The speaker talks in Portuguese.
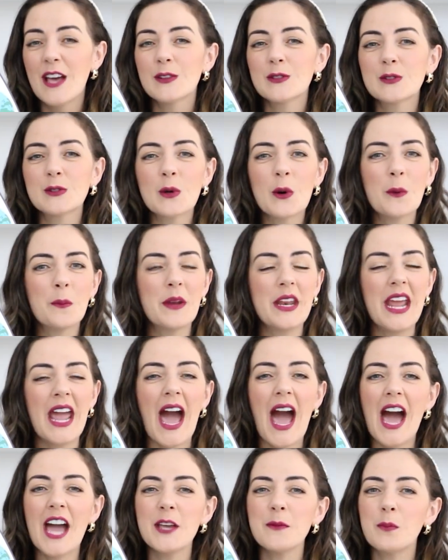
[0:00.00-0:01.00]

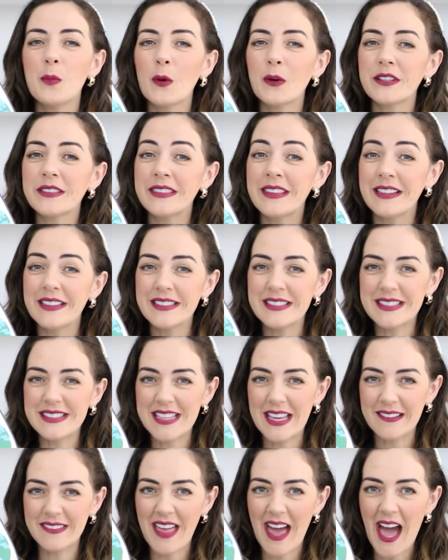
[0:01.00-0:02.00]
sobre a
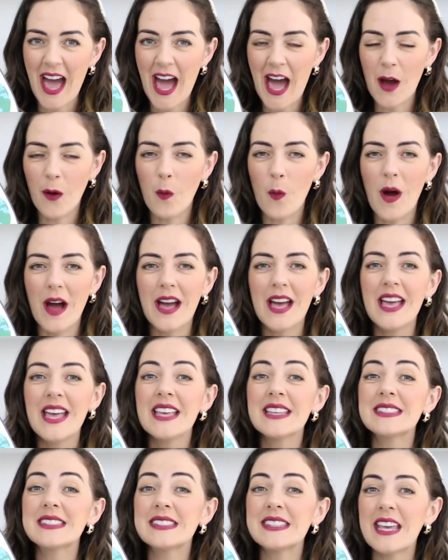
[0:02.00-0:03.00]
importância da água,
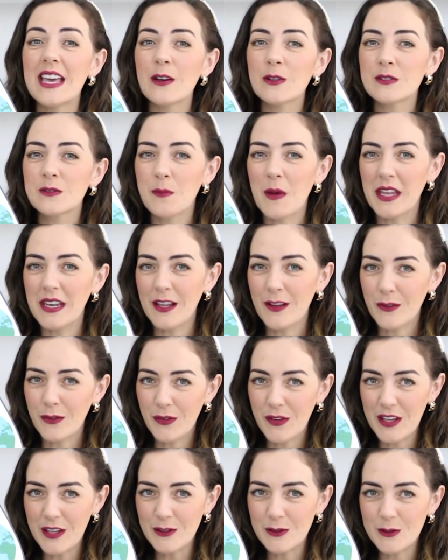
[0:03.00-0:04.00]
seus
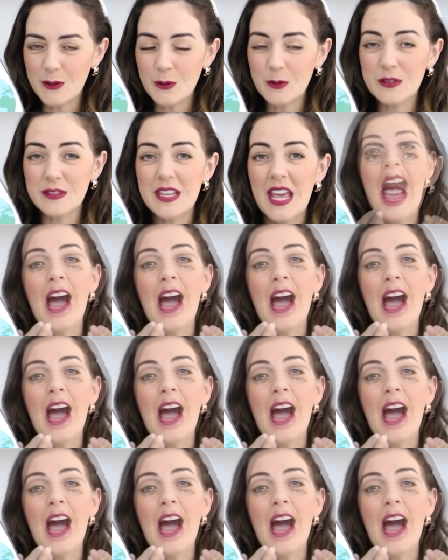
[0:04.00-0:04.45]
benefícios.